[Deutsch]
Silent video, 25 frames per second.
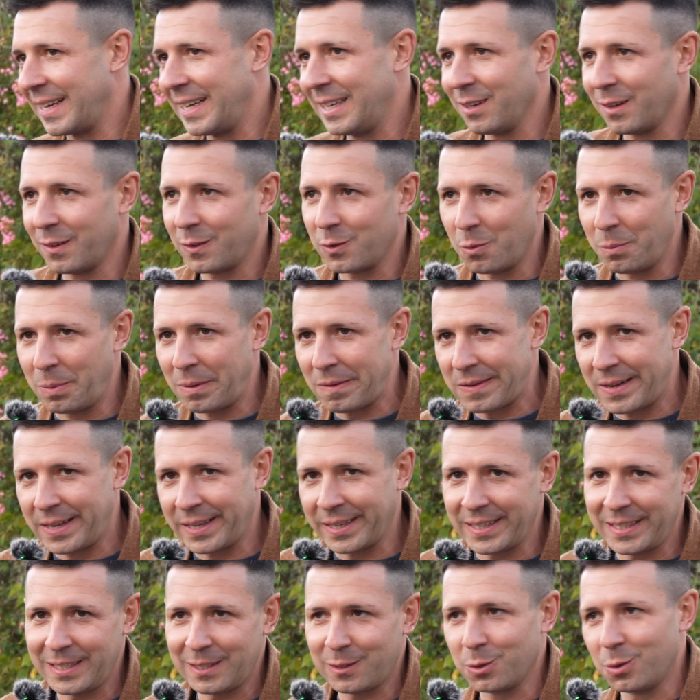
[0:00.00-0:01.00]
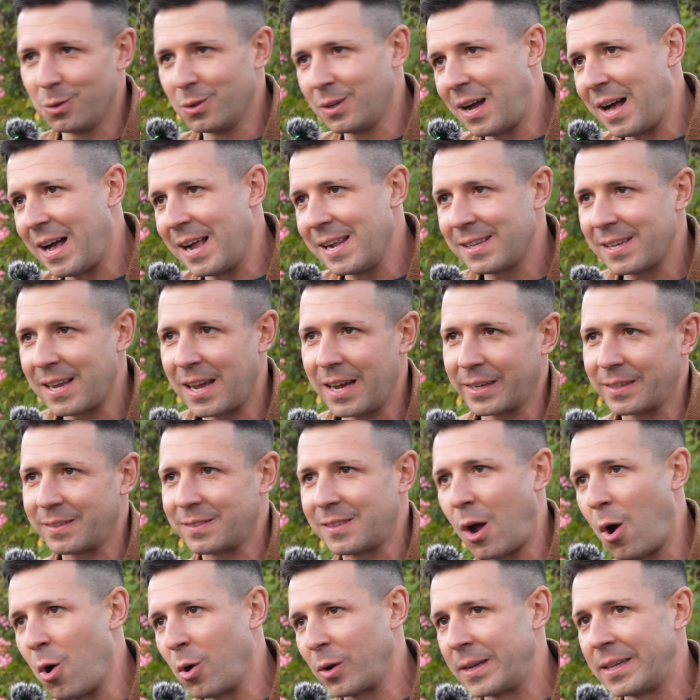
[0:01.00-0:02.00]
eher so ein bisschen Richtung
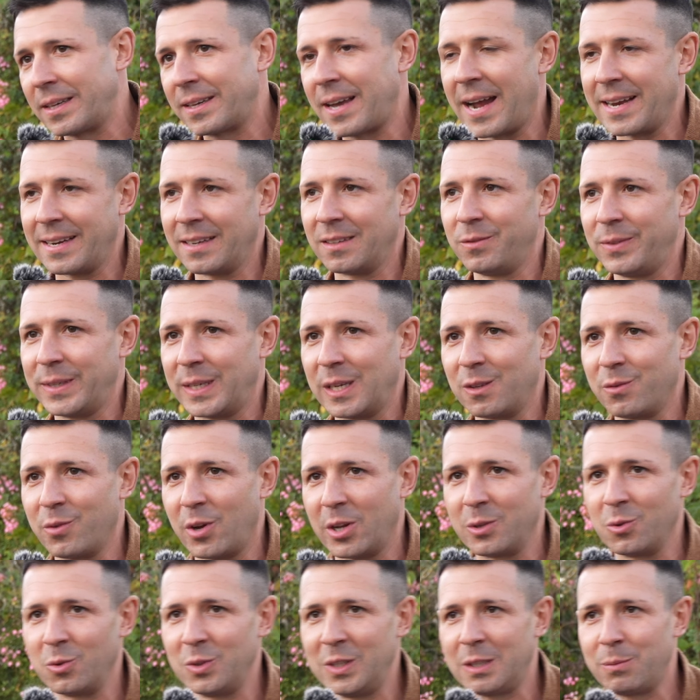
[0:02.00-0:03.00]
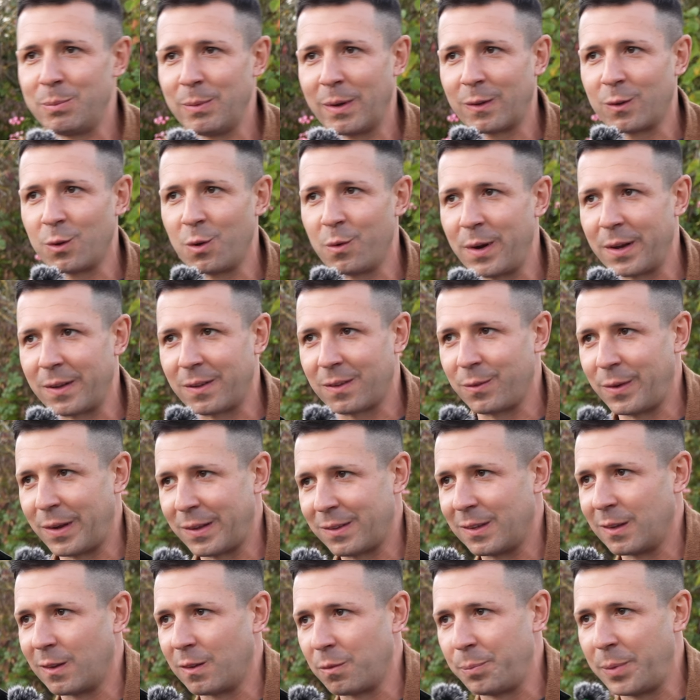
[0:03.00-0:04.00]
Alltagstauglichkeit entwickelt worden und nicht mehr so was, was
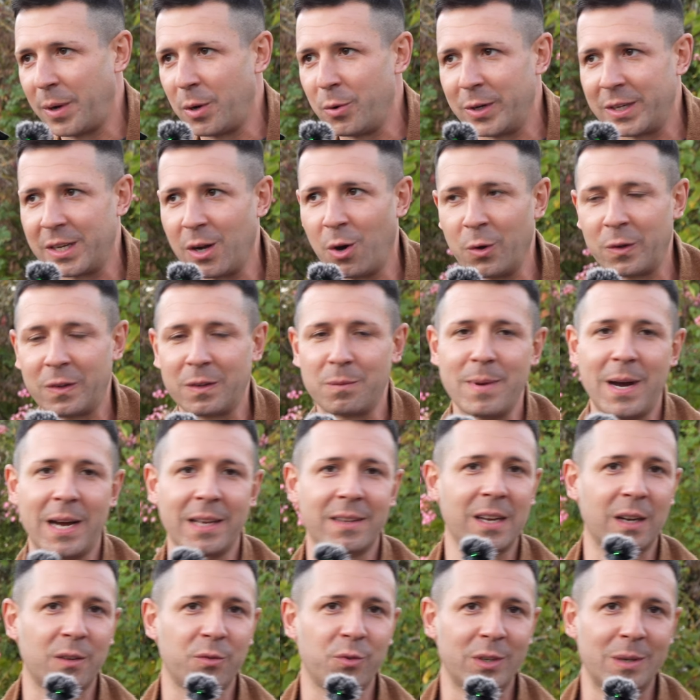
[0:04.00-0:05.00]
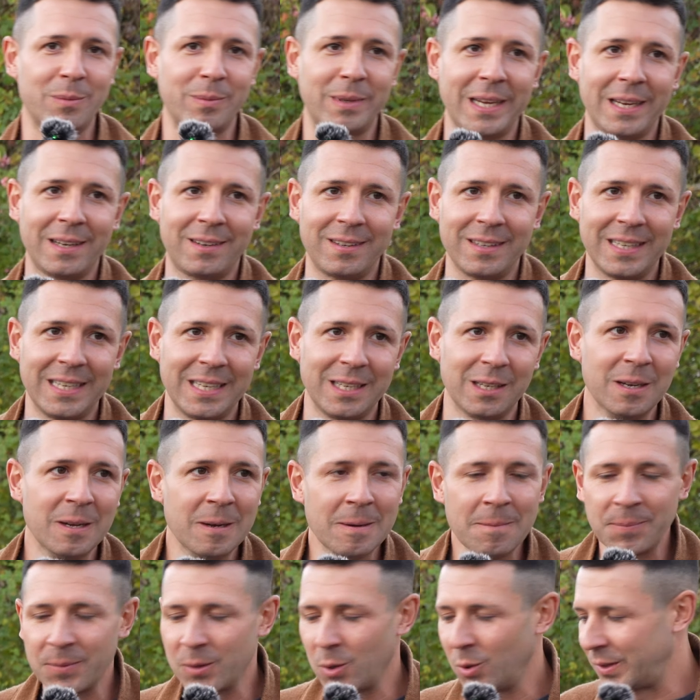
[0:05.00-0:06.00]
den Spirit ausgemacht hat von dem GTI.
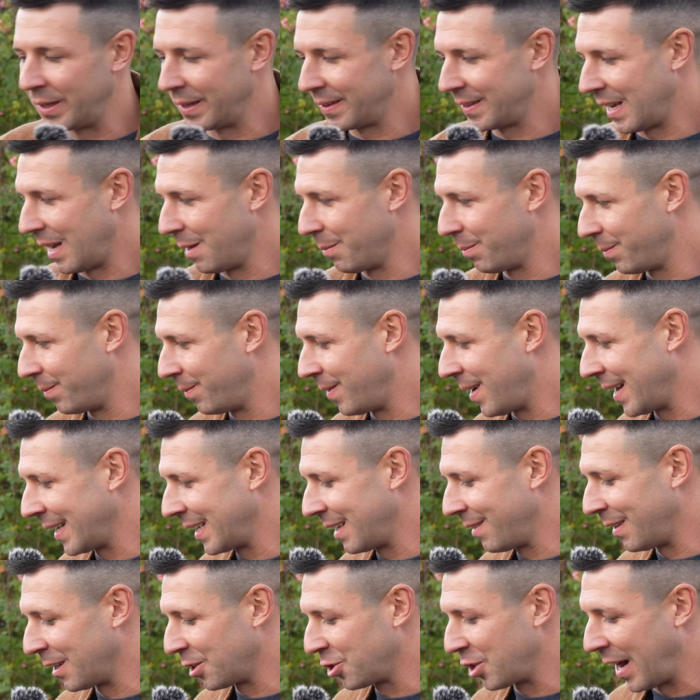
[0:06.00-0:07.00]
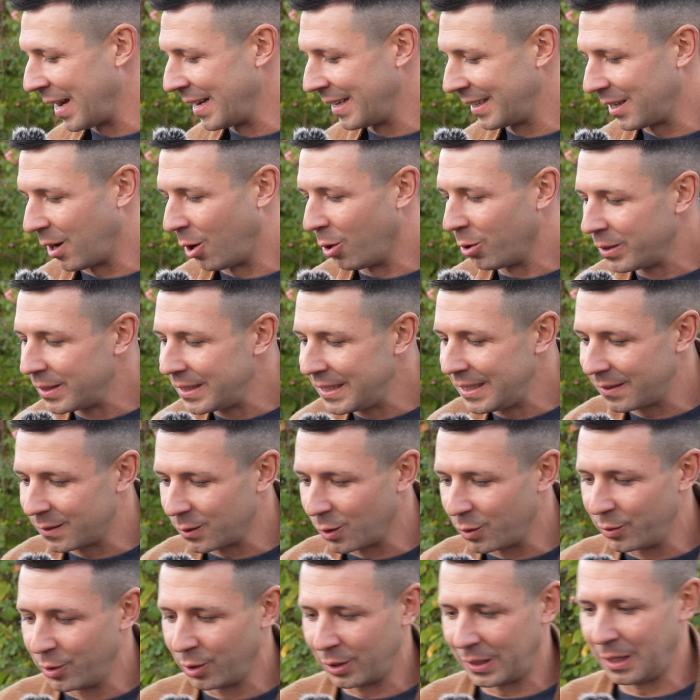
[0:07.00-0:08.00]
Und deshalb war der wahrscheinlich auch nie
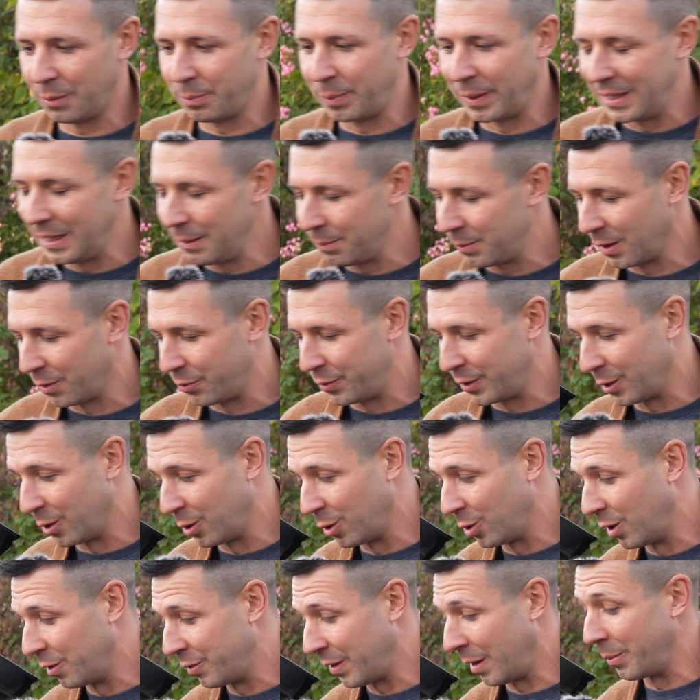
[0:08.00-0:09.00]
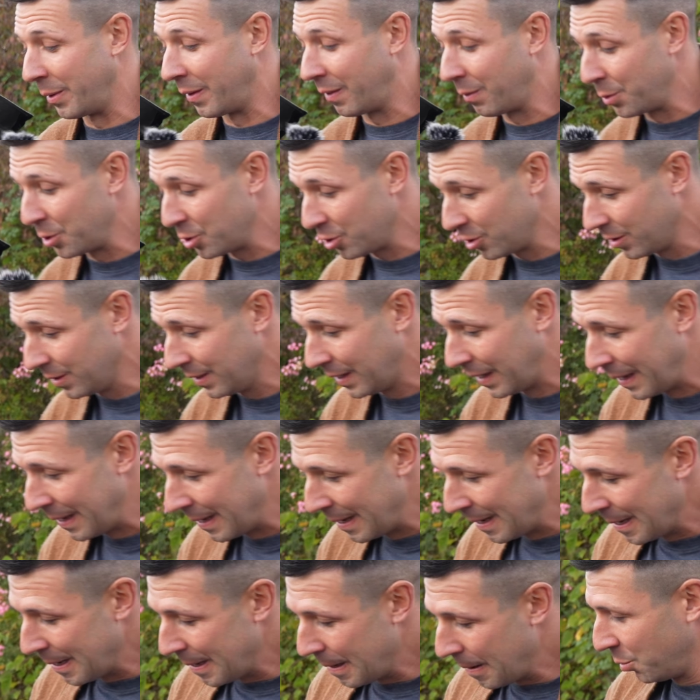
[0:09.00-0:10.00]
so wirklich beliebt, der Vierer Golf. Aber inzwischen
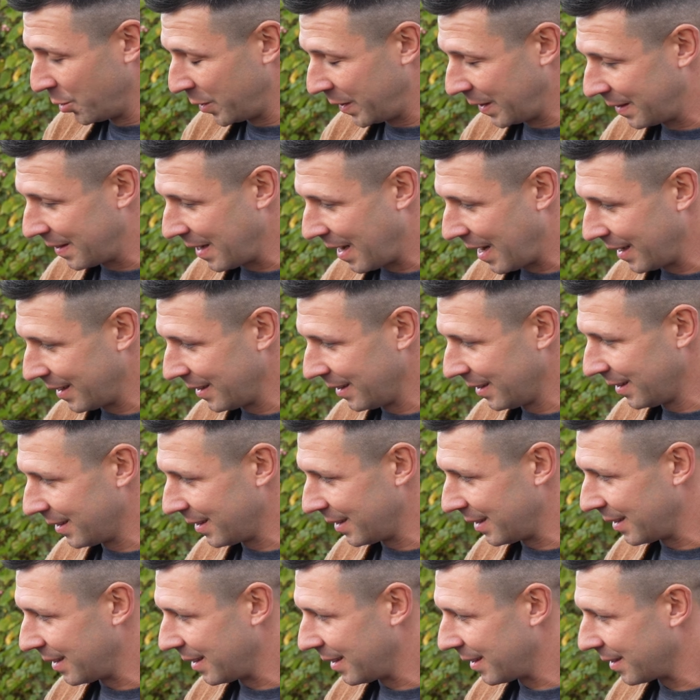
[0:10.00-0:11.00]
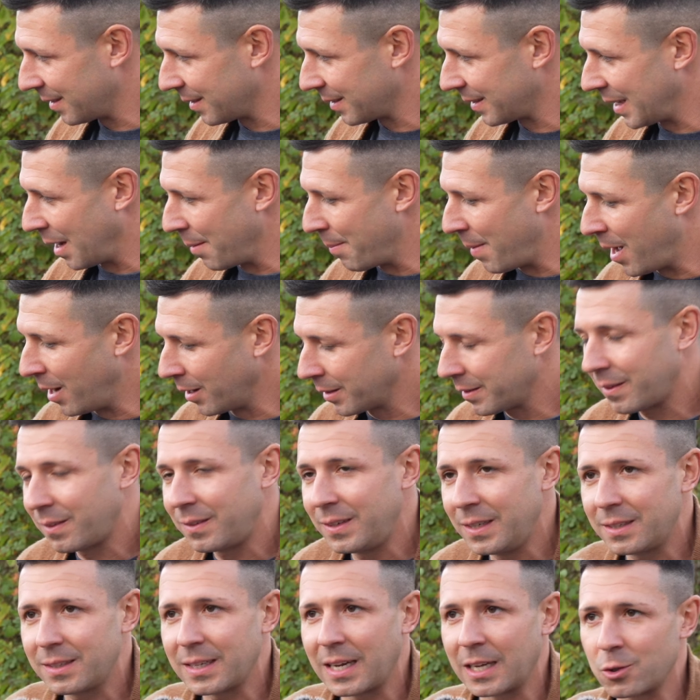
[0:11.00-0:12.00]
muss ich sagen, der Markt
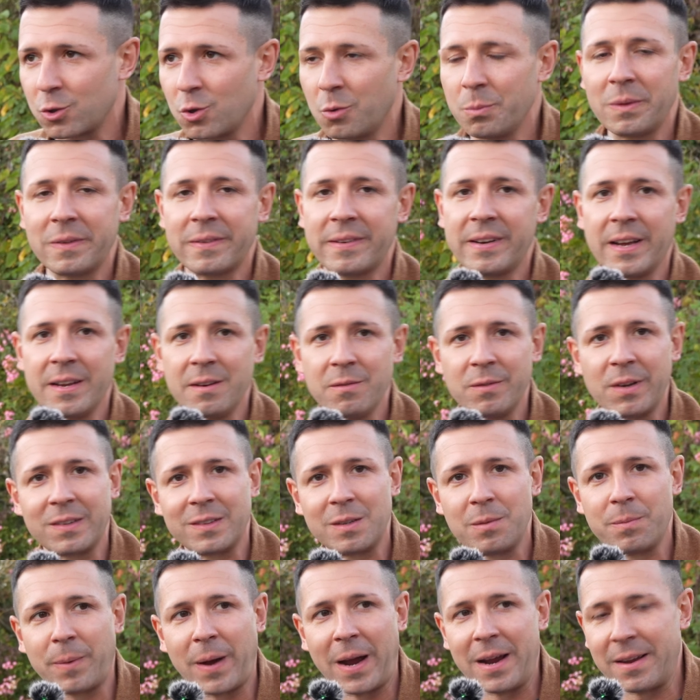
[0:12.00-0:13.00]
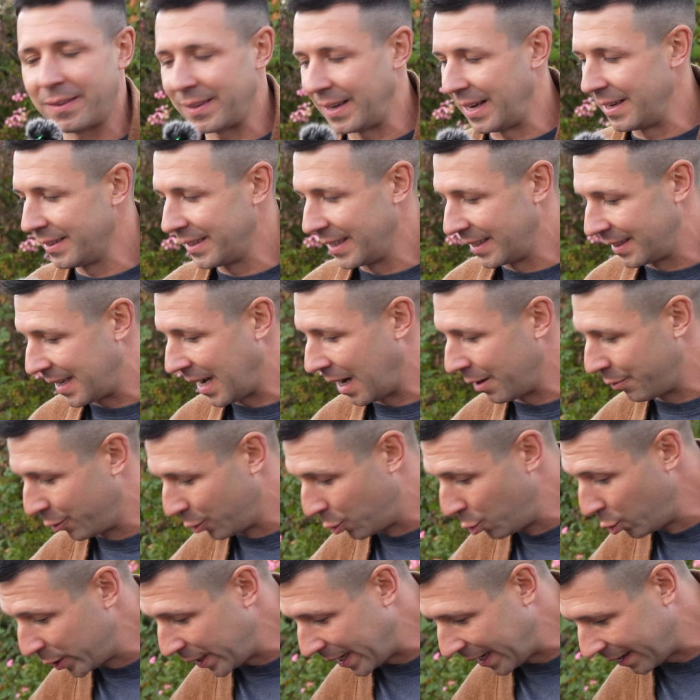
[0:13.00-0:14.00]
zieht gerade schon ein bisschen an, was die Preise angeht. Gerade für
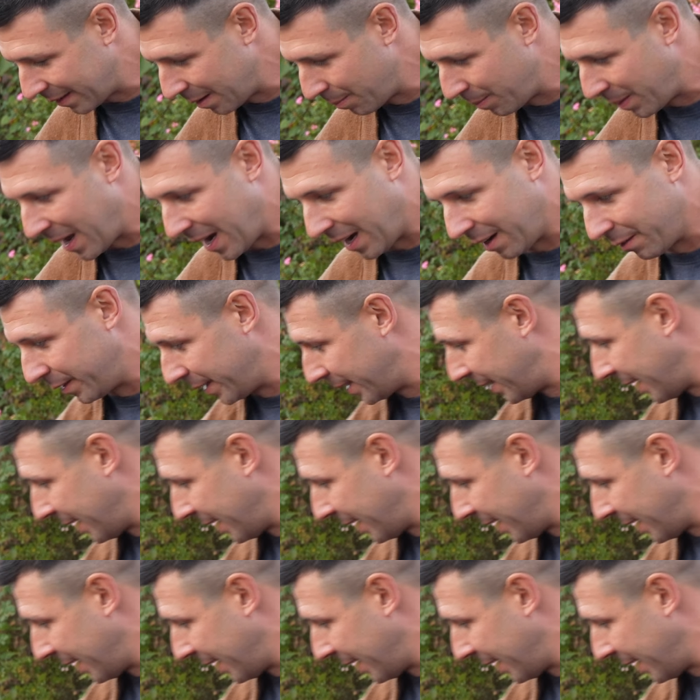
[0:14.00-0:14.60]
gute Exemplare wie